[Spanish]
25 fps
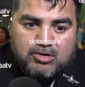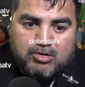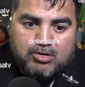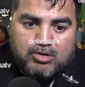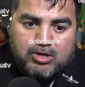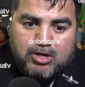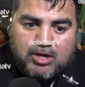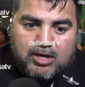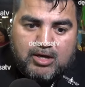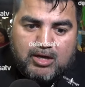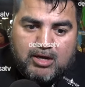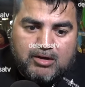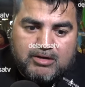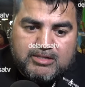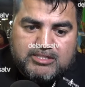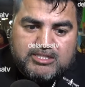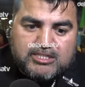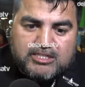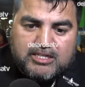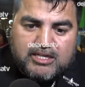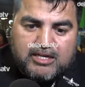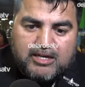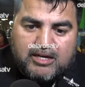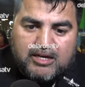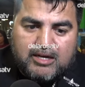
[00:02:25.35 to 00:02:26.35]
eh, ahora sí
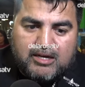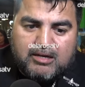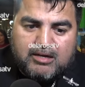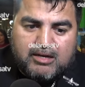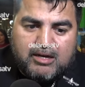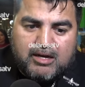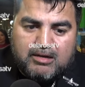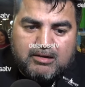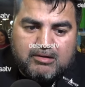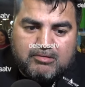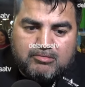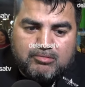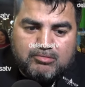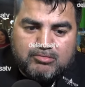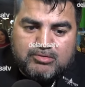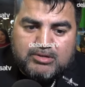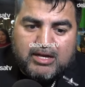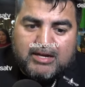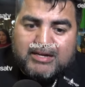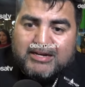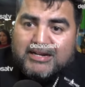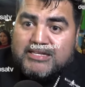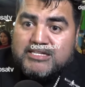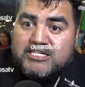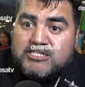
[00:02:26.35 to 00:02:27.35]
que
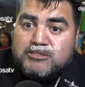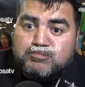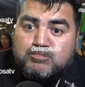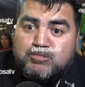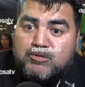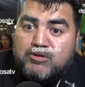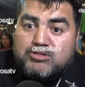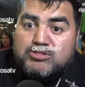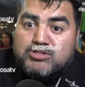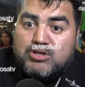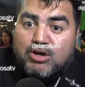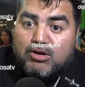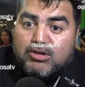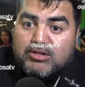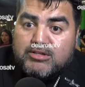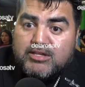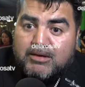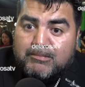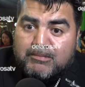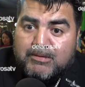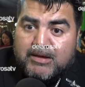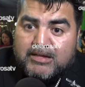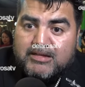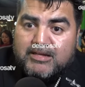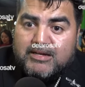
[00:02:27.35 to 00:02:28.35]
una gran explosión
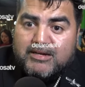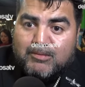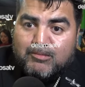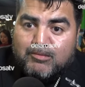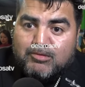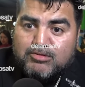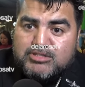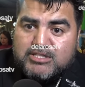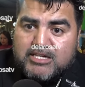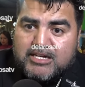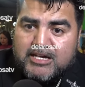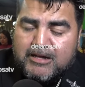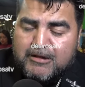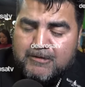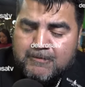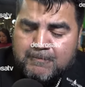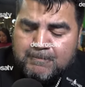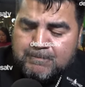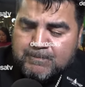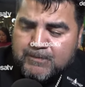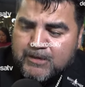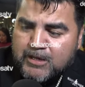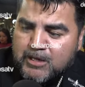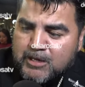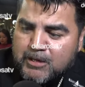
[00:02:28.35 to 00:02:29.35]
también en la música,
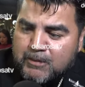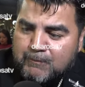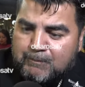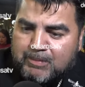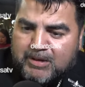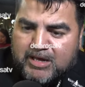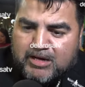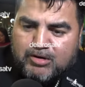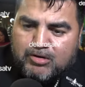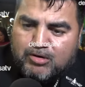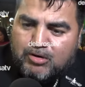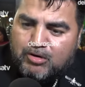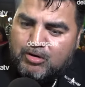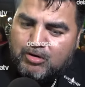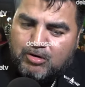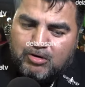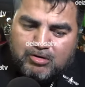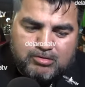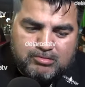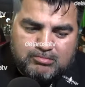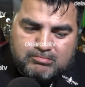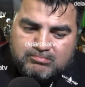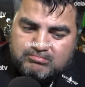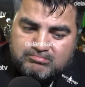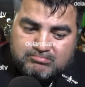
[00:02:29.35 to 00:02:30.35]

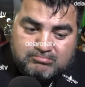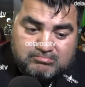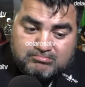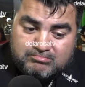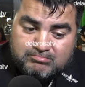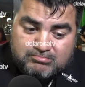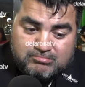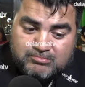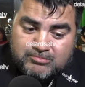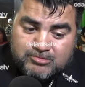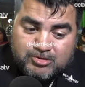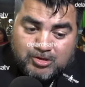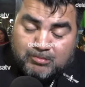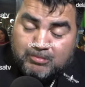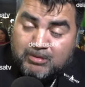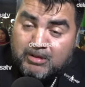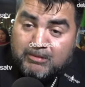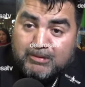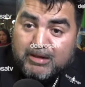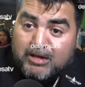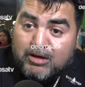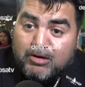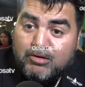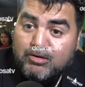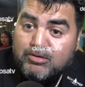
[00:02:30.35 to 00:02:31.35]
pero no me
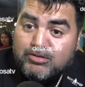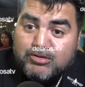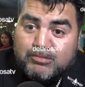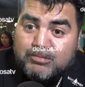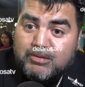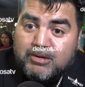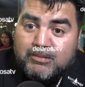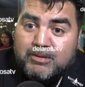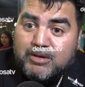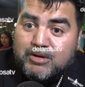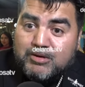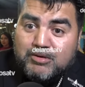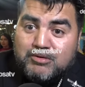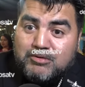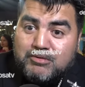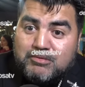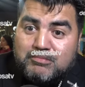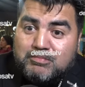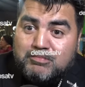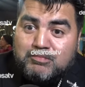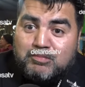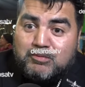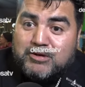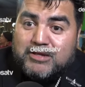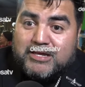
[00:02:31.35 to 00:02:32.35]
veo, no me veo
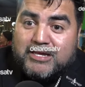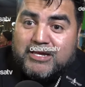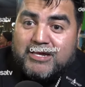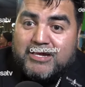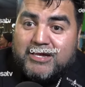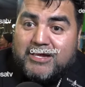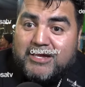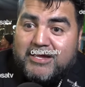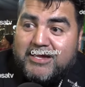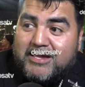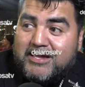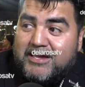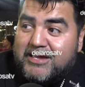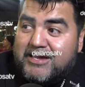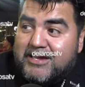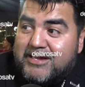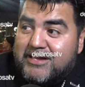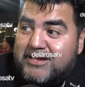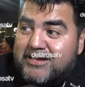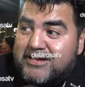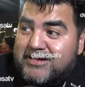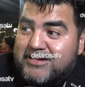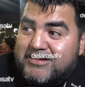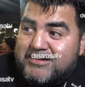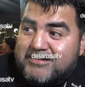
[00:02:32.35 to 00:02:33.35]

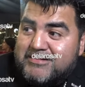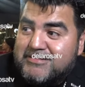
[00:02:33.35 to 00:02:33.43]
porque